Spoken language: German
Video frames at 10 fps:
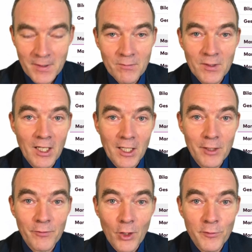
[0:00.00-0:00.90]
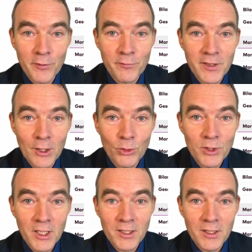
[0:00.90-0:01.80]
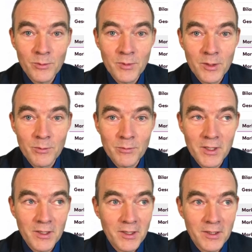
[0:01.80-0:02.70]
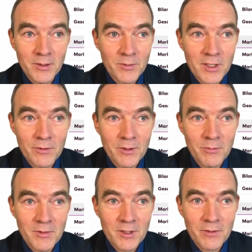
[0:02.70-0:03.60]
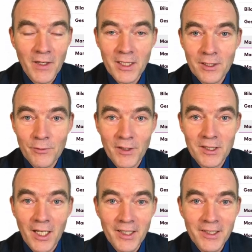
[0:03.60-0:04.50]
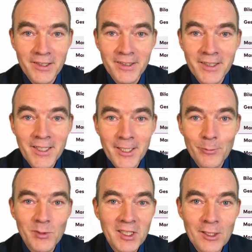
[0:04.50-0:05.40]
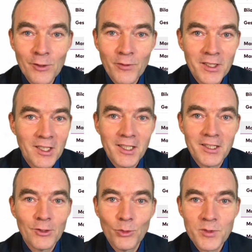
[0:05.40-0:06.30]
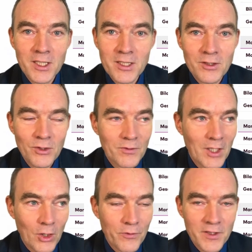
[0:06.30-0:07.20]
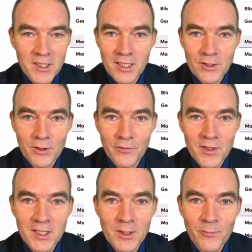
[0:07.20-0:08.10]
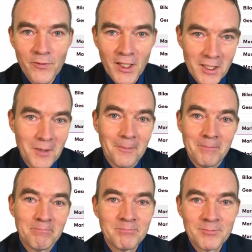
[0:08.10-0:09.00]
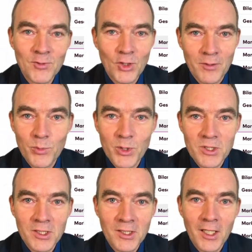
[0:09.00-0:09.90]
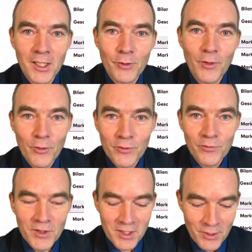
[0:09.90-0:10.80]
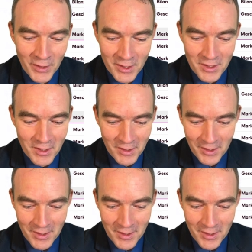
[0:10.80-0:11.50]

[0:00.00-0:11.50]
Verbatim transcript: ein KGV von 400 im, im, äh, im, im, zweiten Quartal, im dritten Quartal den Umsatz irgendwie auch versechs- oder versiebenfacht. Tja, plötzlich ein KGV von 24.